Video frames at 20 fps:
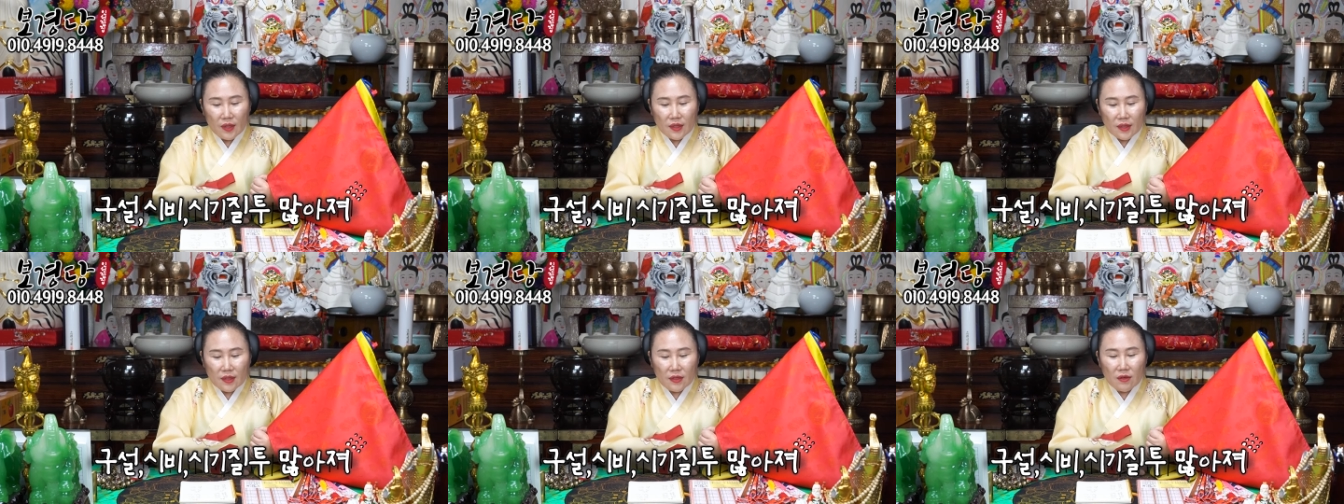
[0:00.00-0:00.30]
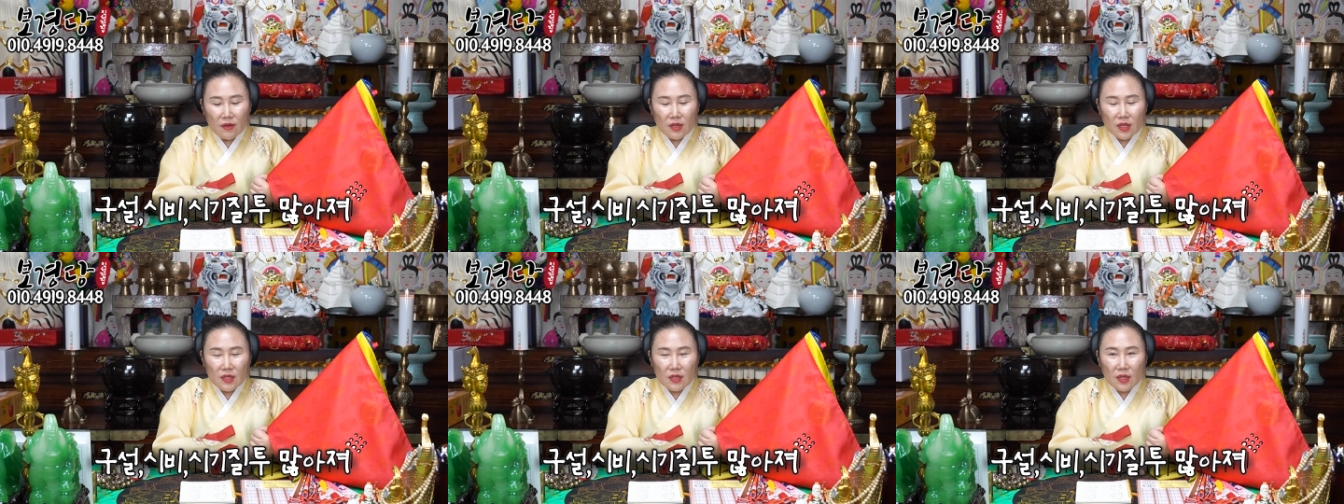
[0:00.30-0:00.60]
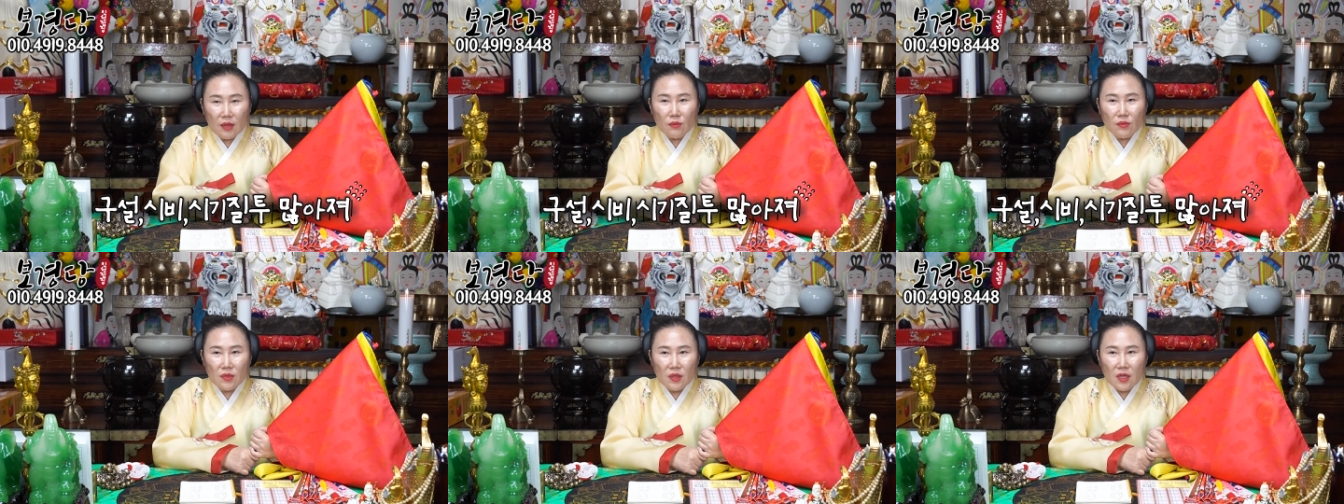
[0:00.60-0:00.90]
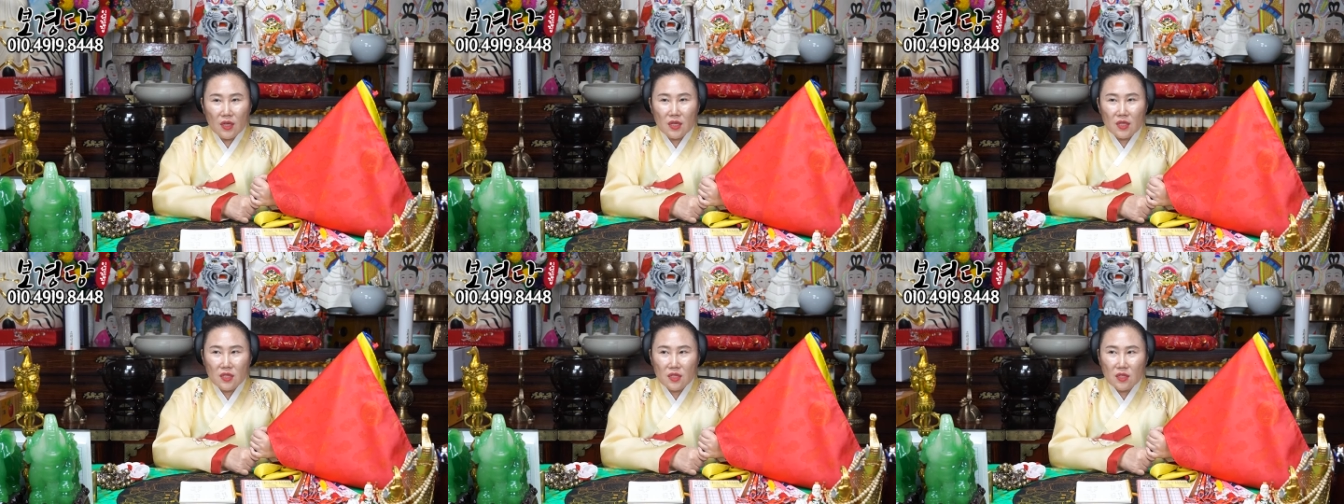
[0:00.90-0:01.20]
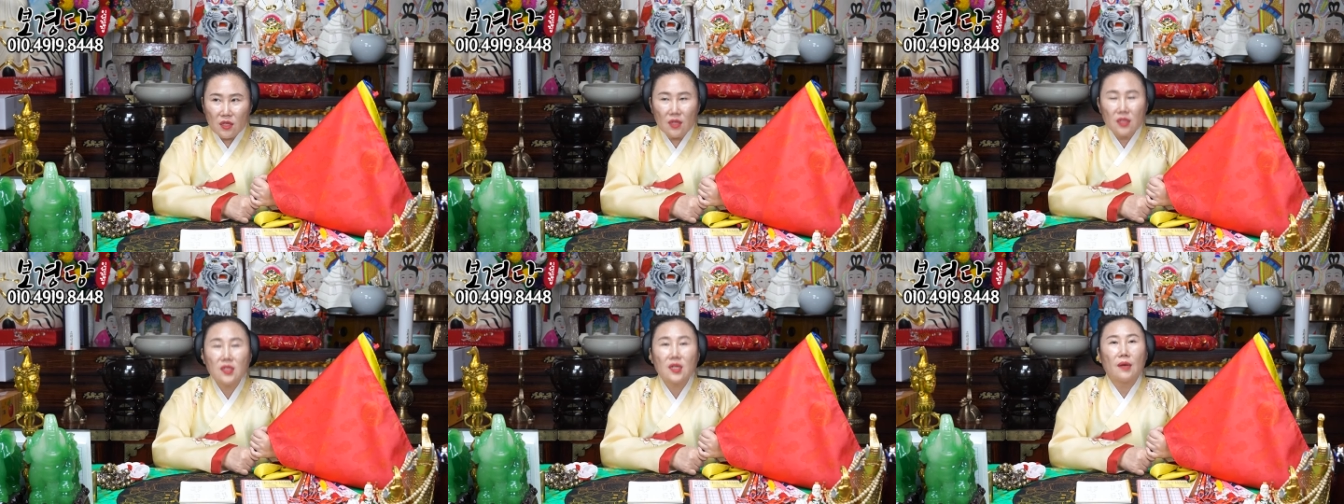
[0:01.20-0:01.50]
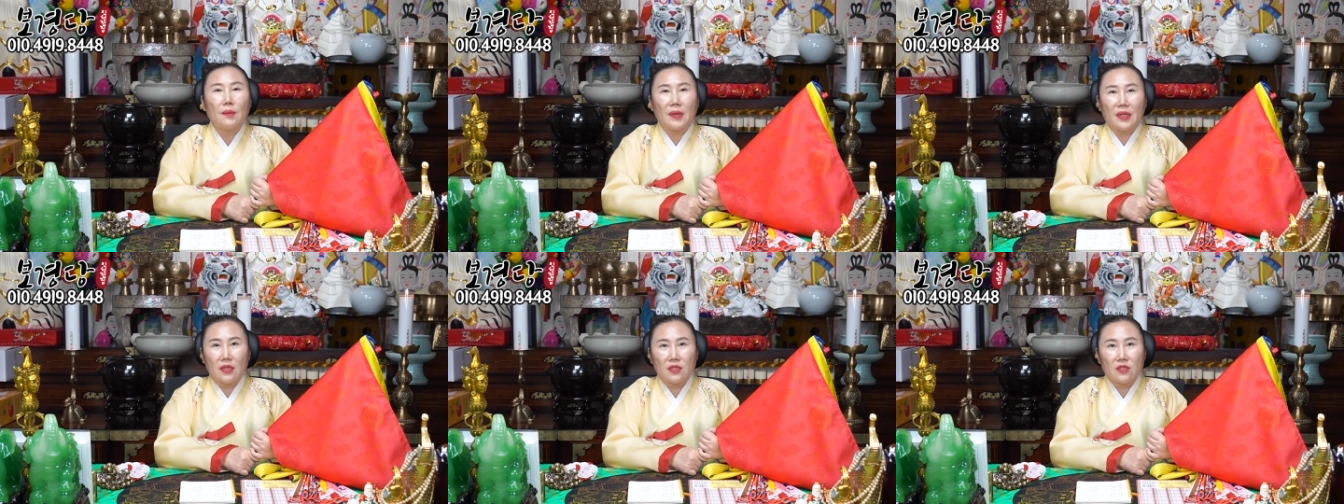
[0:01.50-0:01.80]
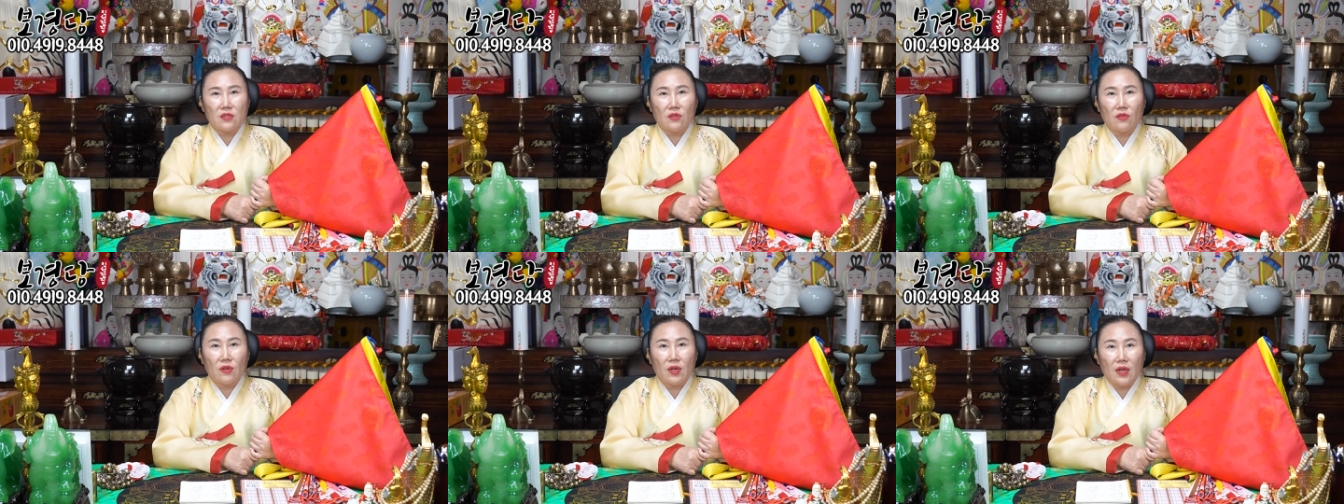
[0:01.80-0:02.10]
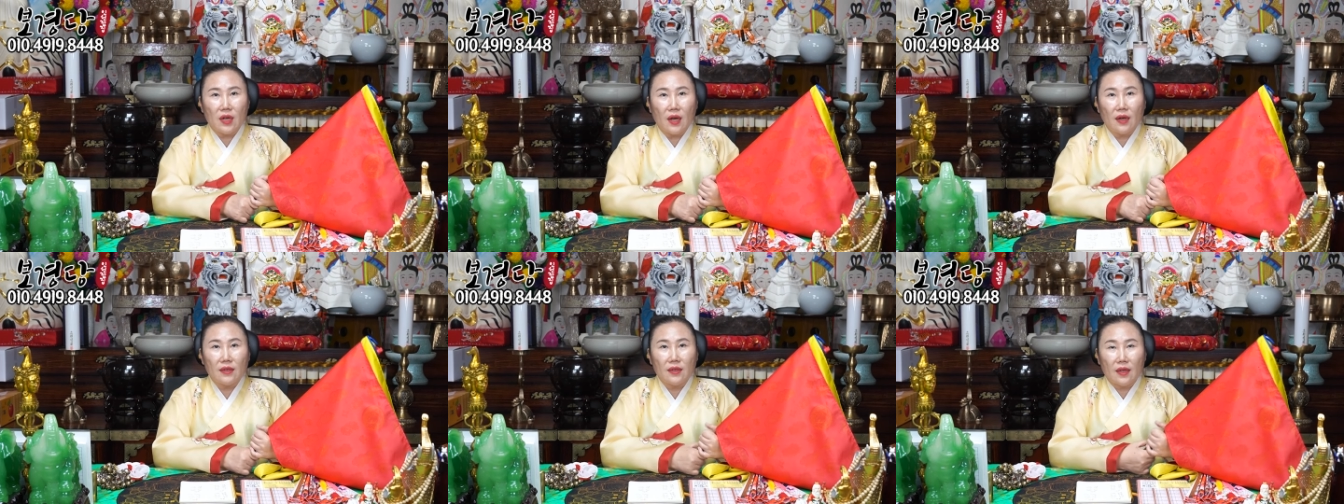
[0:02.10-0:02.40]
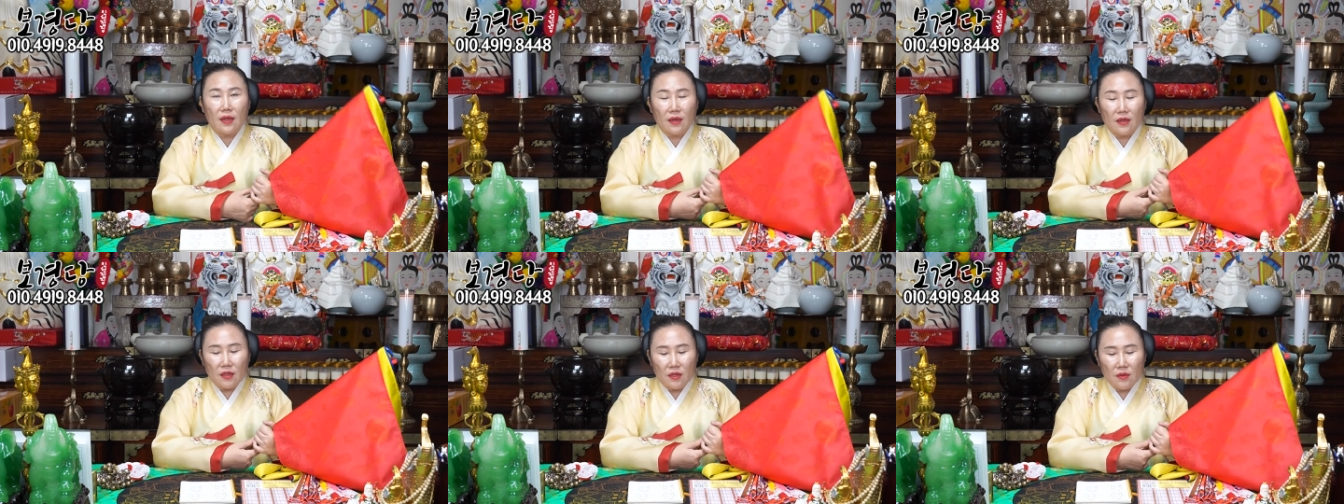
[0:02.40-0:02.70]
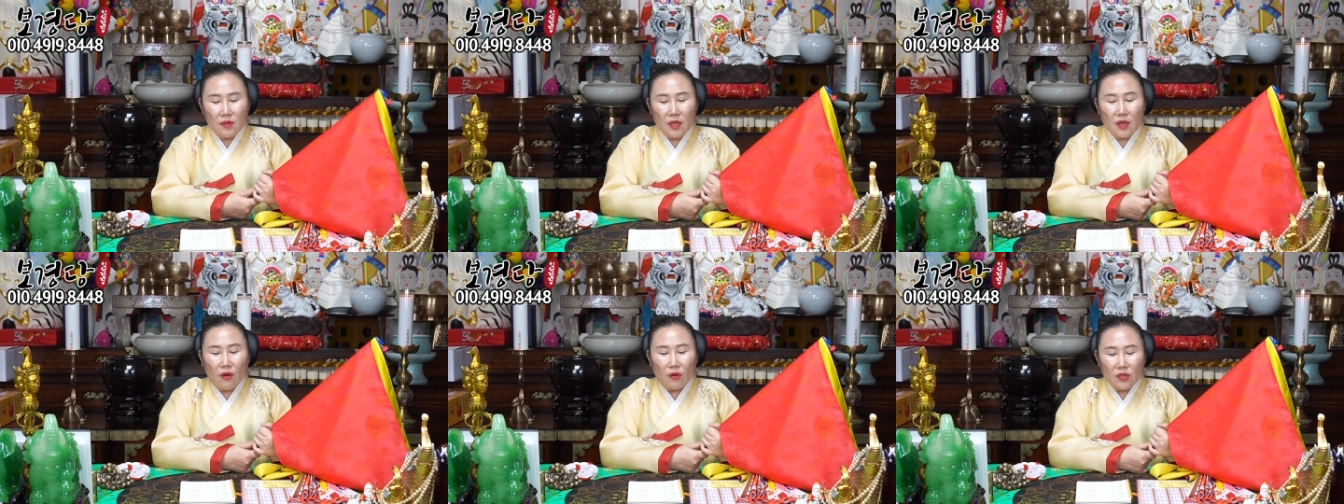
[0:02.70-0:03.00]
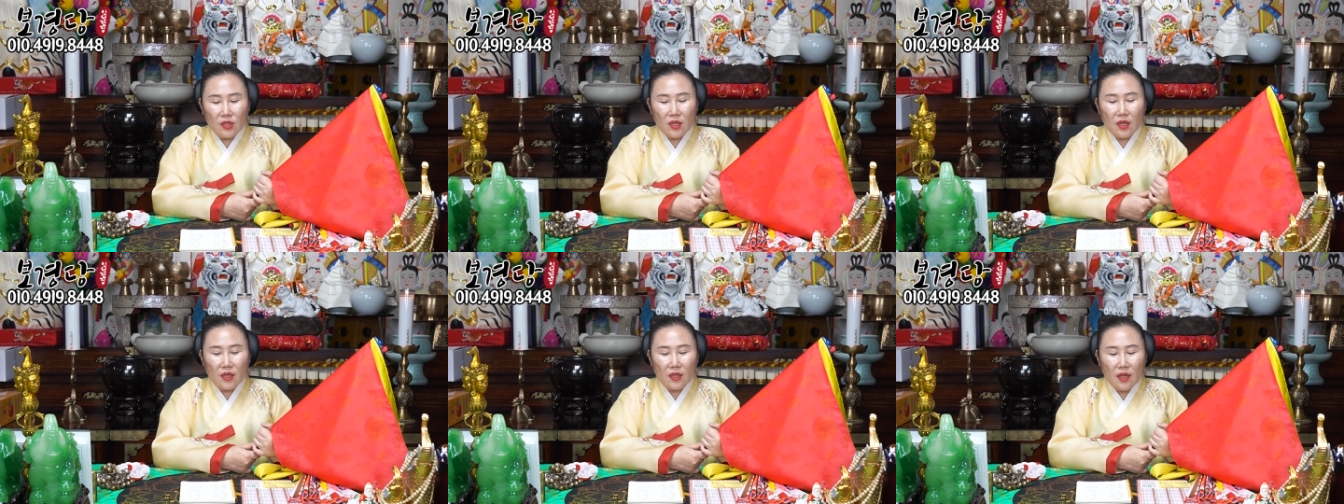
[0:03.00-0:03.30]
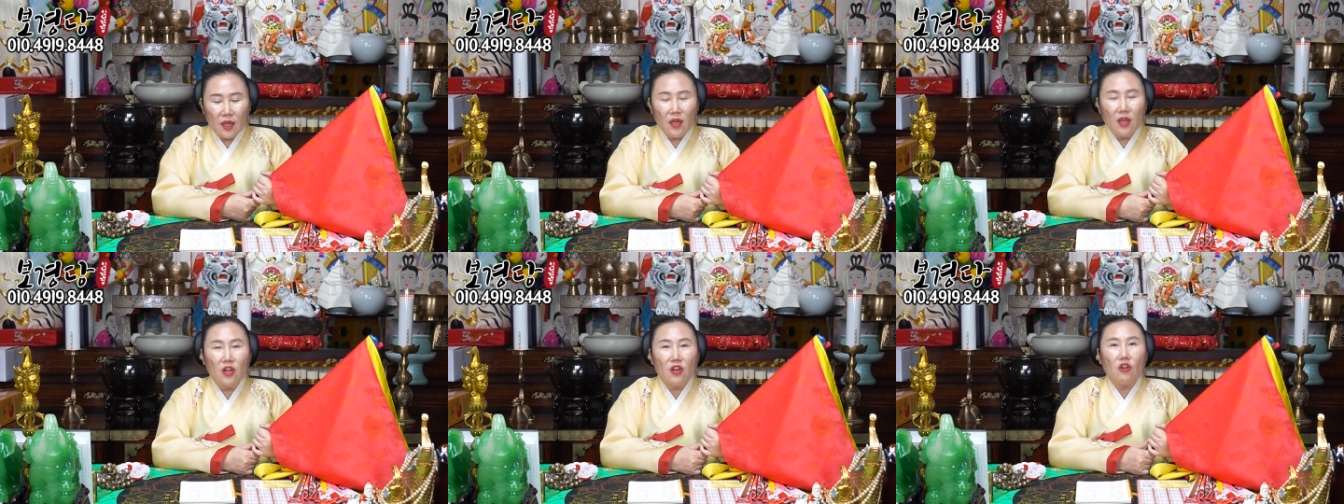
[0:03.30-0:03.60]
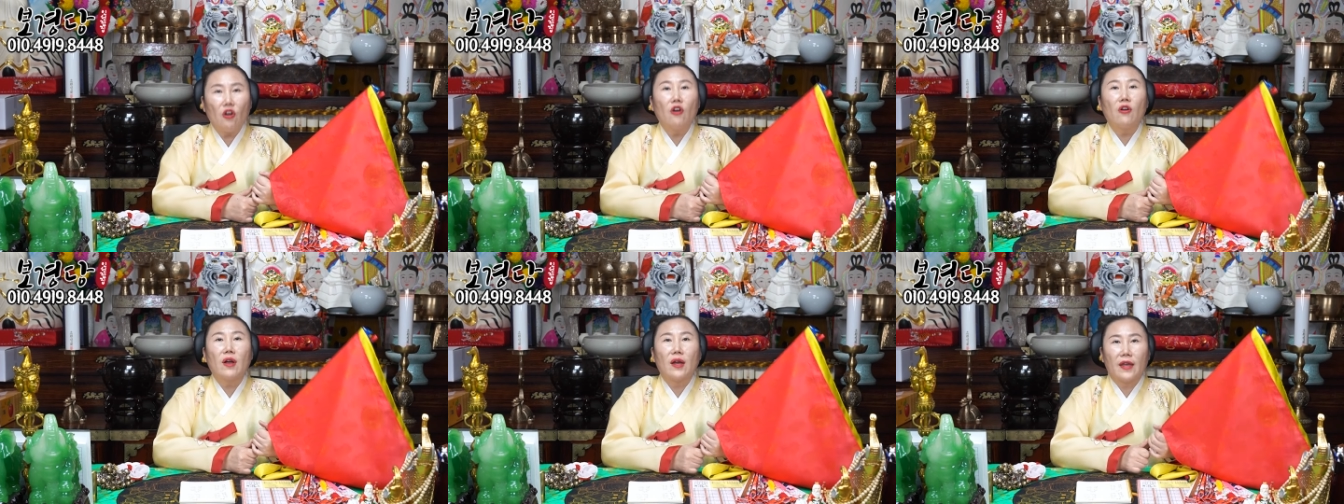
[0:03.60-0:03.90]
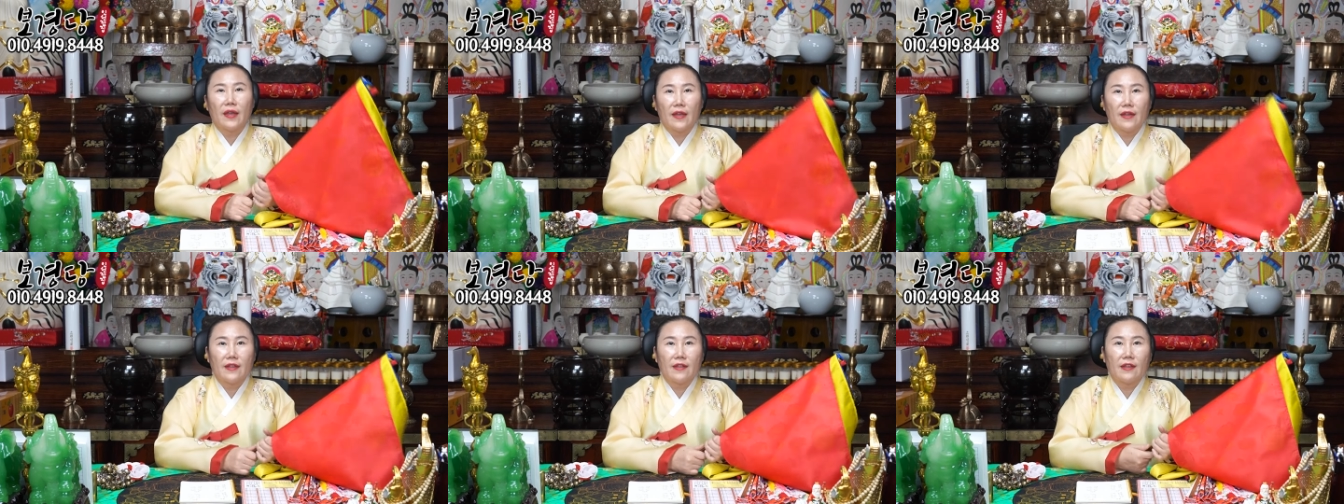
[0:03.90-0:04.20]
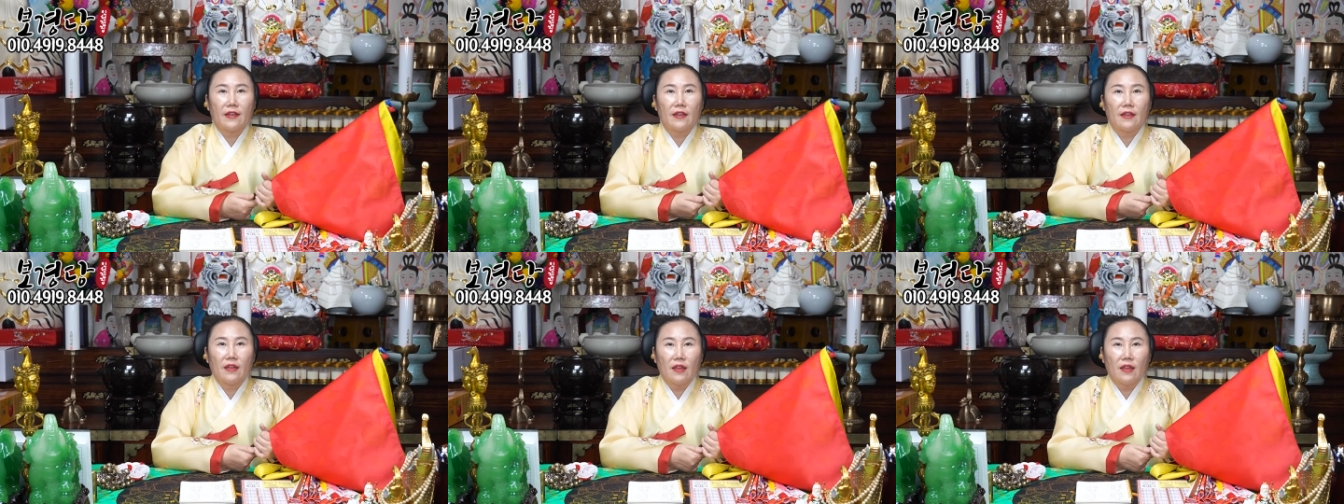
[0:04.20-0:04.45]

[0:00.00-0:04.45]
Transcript: 그러기 때문에 이 스트레스가 많아지는 거야 가을에. 그러니까 어떻게 해야 돼? 건강해야 돼.